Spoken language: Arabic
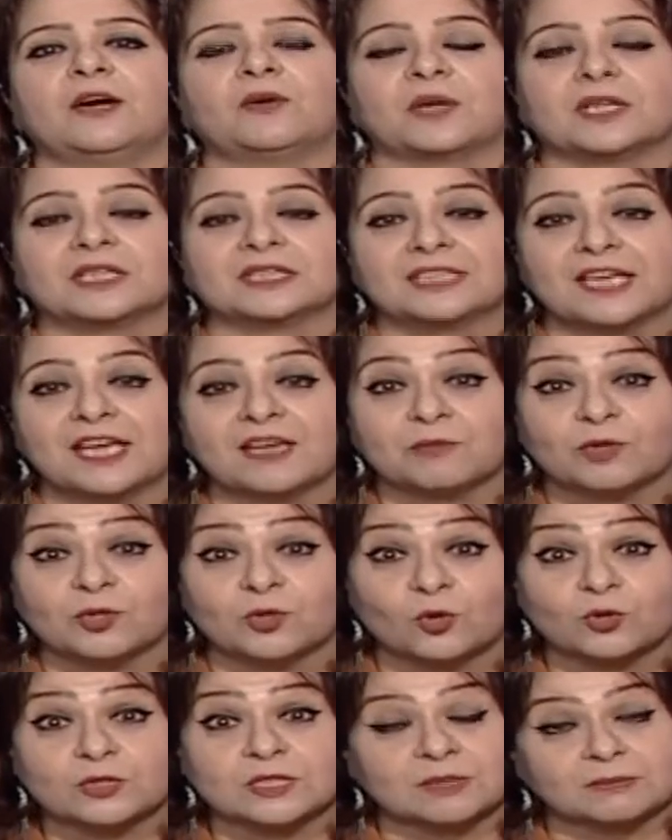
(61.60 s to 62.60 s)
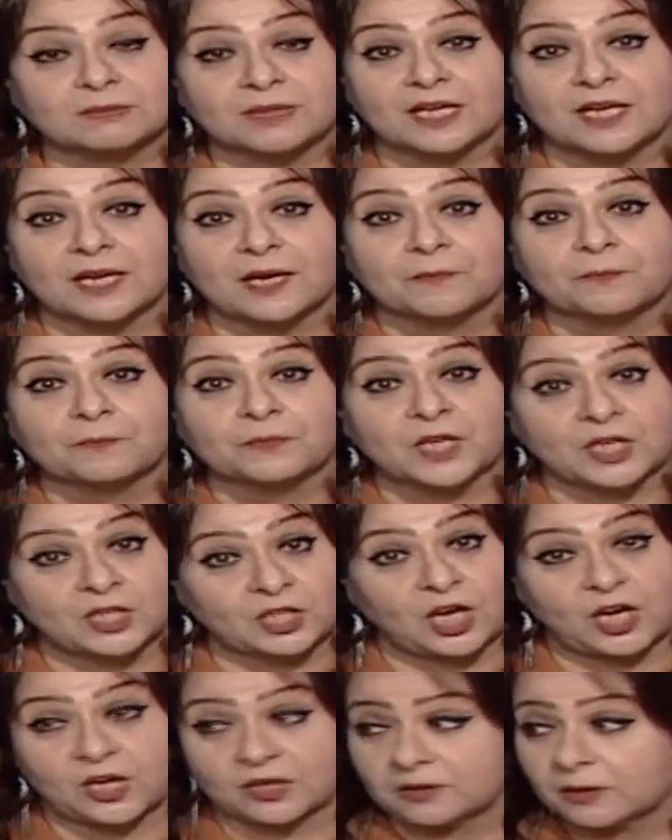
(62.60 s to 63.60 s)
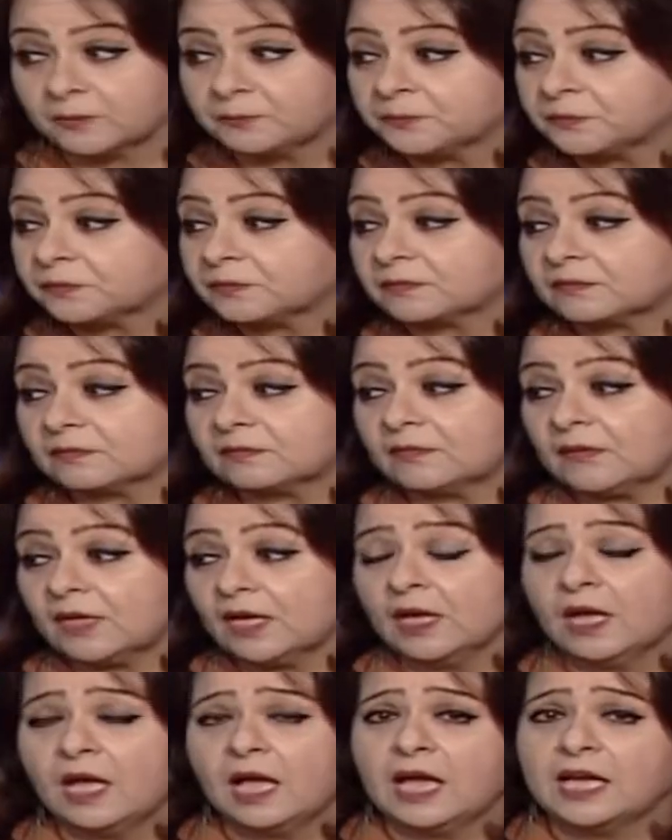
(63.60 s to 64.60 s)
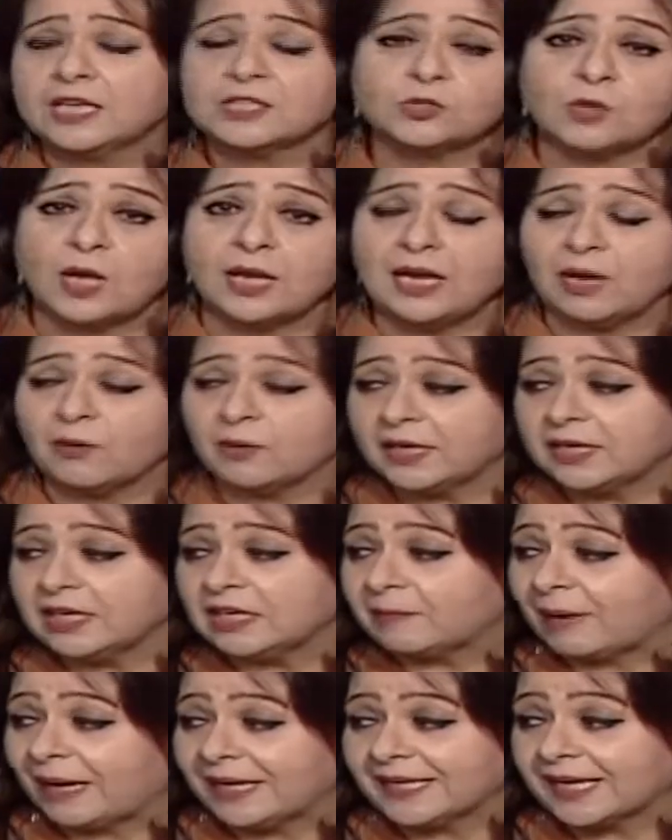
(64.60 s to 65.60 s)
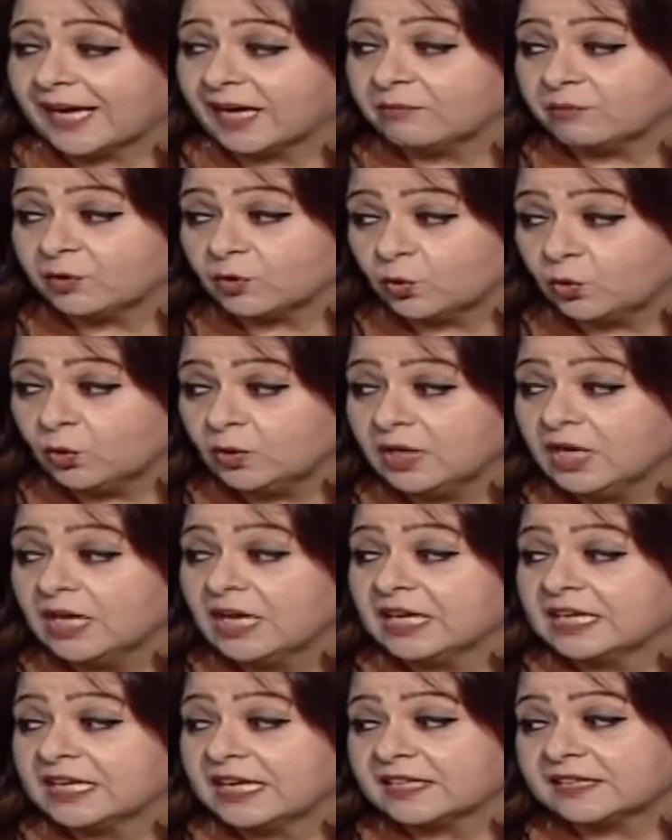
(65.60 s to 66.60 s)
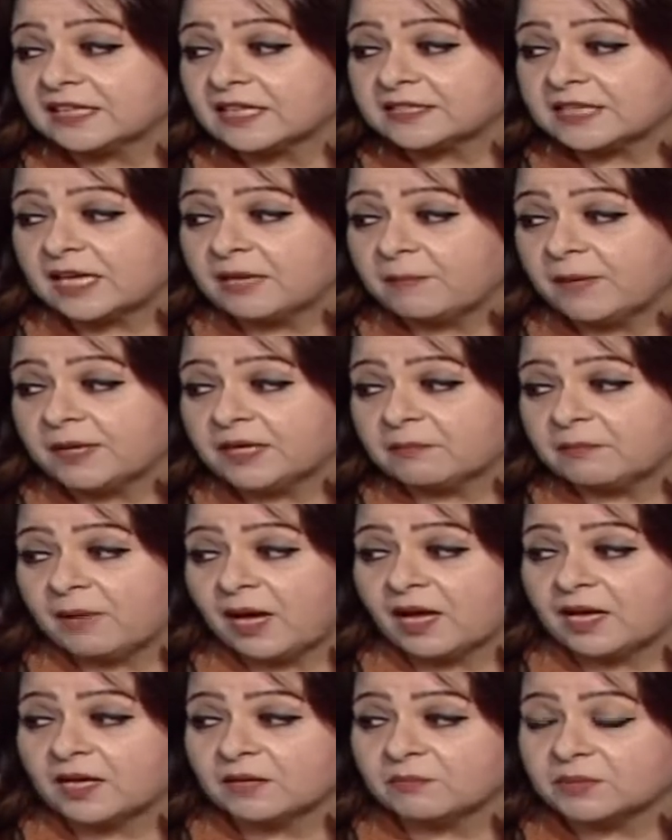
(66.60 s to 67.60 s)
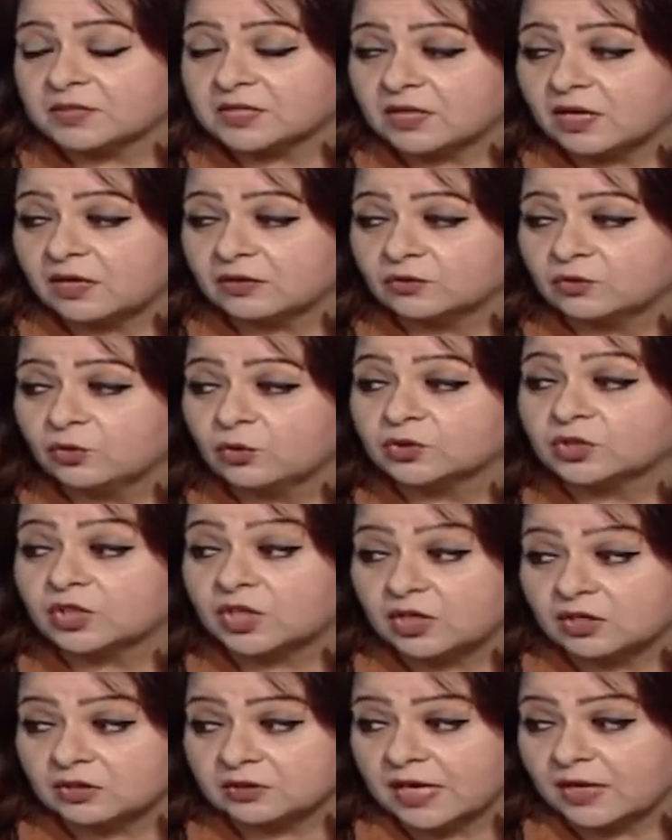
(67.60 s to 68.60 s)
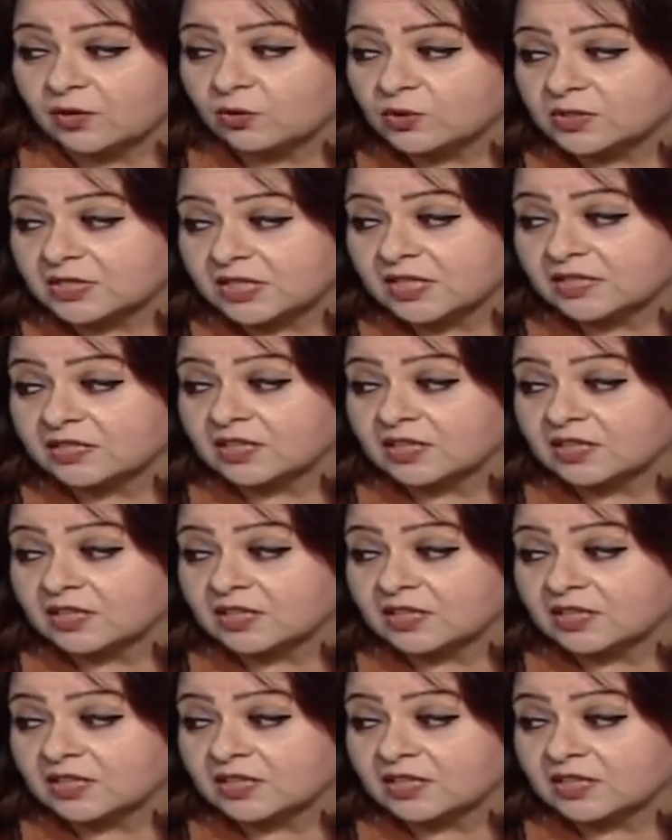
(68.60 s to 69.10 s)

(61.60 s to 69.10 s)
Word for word: وننتهي من الجزء بتاع النهارده السؤال الاولاني اللي معانا كان بيقول يتزامن مع انبساط جدران الاذين